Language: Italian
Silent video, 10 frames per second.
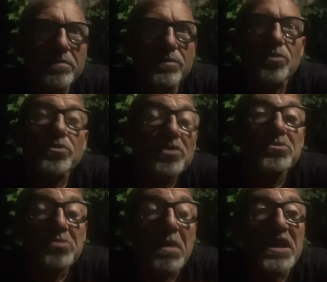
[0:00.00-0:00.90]
sono
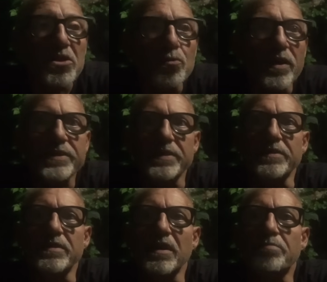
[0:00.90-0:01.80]
secondo me i due
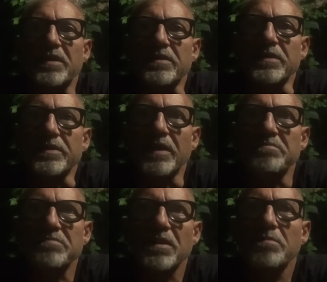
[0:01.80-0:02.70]
assenti della partita.
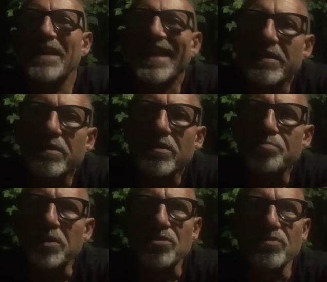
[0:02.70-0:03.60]
Miretti
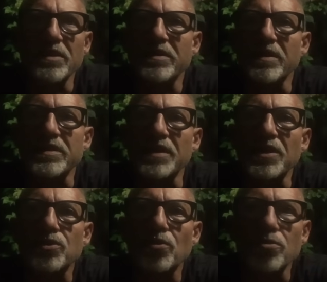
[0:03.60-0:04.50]
spesso e volentieri si è
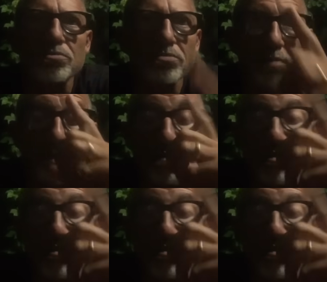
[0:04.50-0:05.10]
nascosto, l'abbiamo